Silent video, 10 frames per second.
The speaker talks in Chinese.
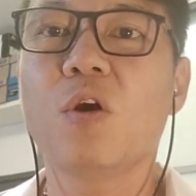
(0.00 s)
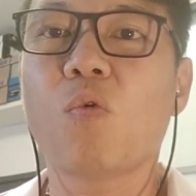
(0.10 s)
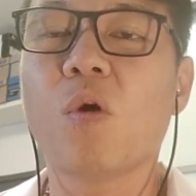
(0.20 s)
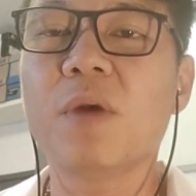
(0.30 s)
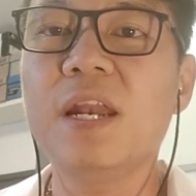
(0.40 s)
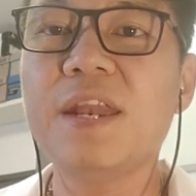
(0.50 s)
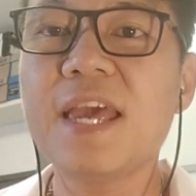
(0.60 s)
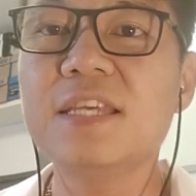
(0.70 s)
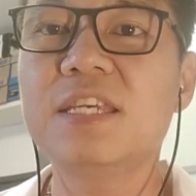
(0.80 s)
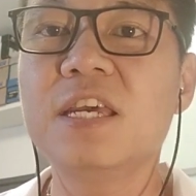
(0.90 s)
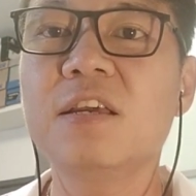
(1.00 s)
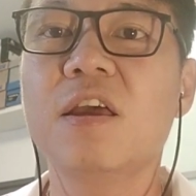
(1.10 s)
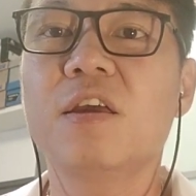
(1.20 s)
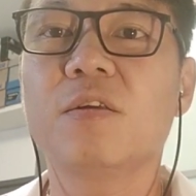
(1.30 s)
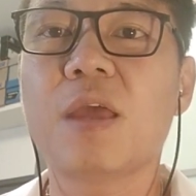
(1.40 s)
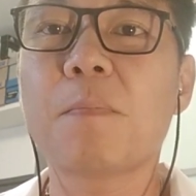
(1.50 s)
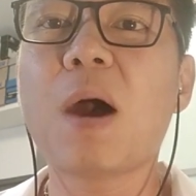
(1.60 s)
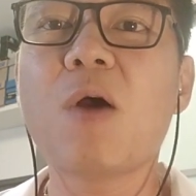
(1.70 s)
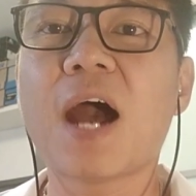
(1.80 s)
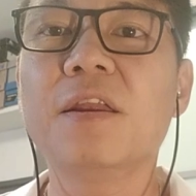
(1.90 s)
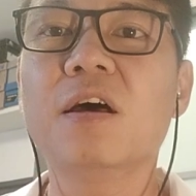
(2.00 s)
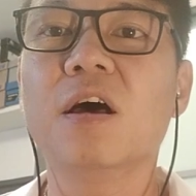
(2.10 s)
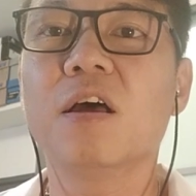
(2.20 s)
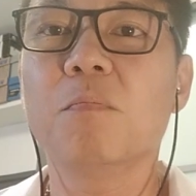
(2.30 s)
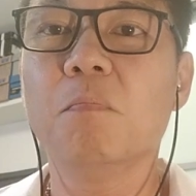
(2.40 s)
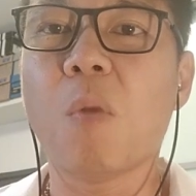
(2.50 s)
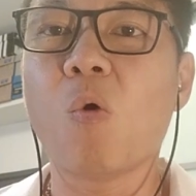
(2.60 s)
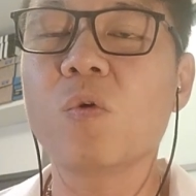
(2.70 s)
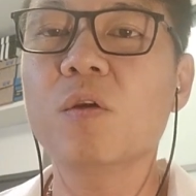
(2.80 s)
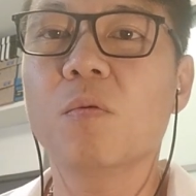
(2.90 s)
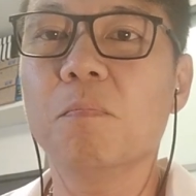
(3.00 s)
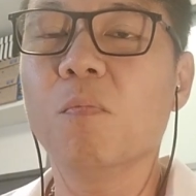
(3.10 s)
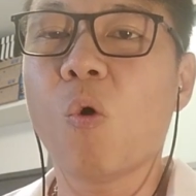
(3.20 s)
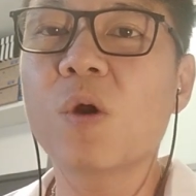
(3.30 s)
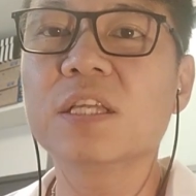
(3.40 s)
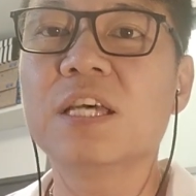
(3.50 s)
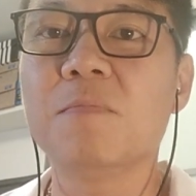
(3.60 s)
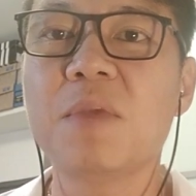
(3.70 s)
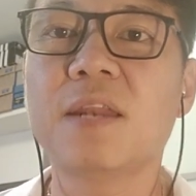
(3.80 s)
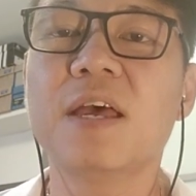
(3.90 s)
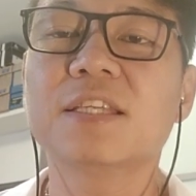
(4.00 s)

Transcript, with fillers: 我们内心也包含了某某个层面，